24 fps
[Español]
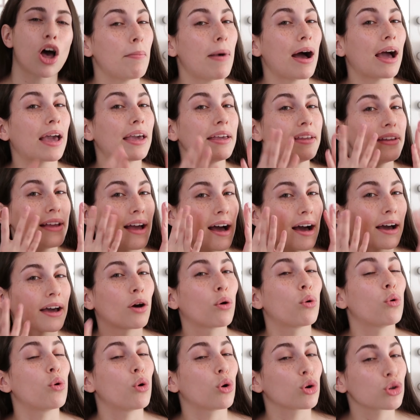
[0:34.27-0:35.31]
Maquillaje
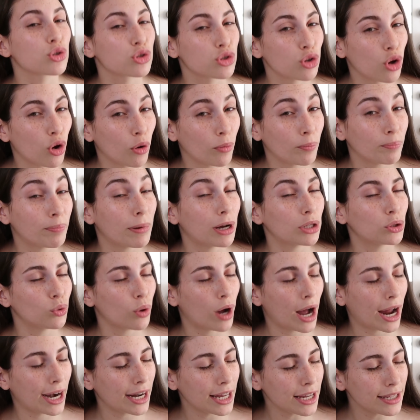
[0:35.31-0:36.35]
jugosón para
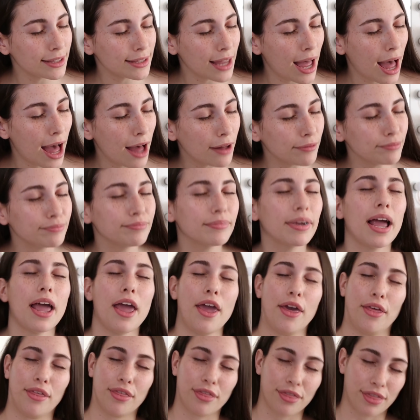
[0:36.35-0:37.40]
tu carita,
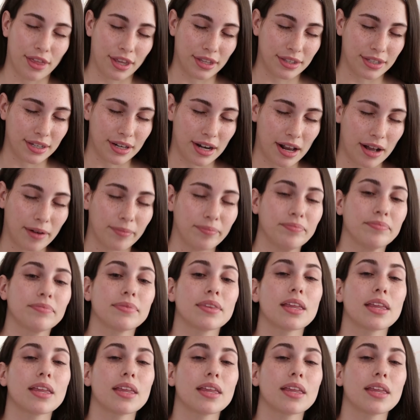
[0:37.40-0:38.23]
etcétera